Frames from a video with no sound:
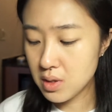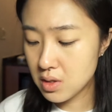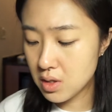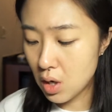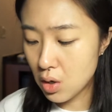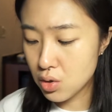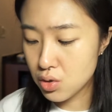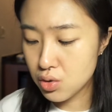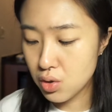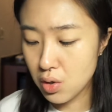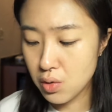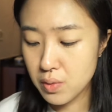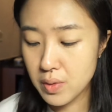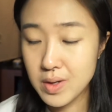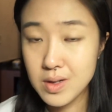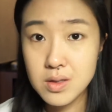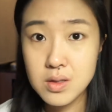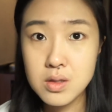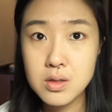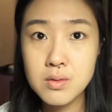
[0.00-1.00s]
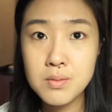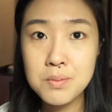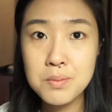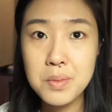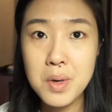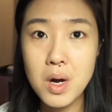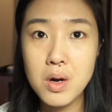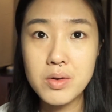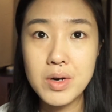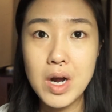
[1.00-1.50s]
较水润轻
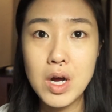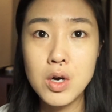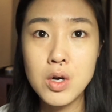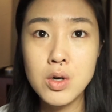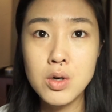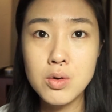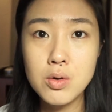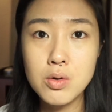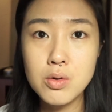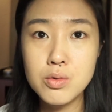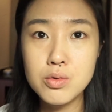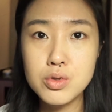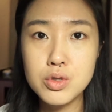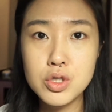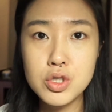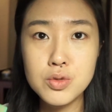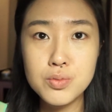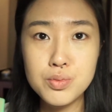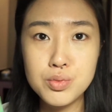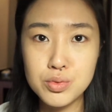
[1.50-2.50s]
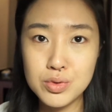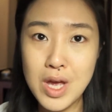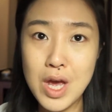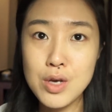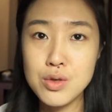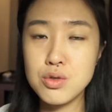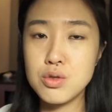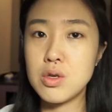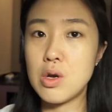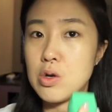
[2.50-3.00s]
薄，然后是不太
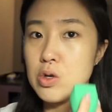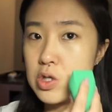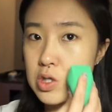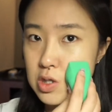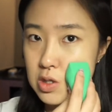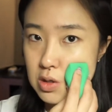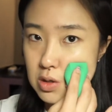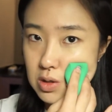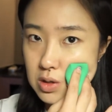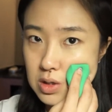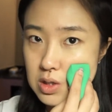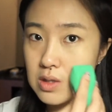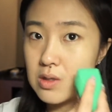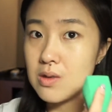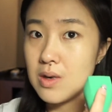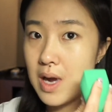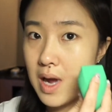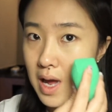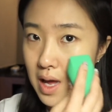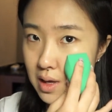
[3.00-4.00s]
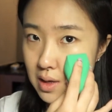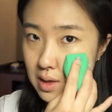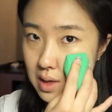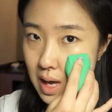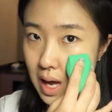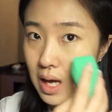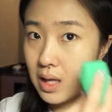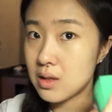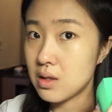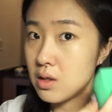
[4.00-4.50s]
需要使劲按
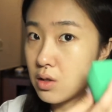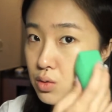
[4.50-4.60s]
压的，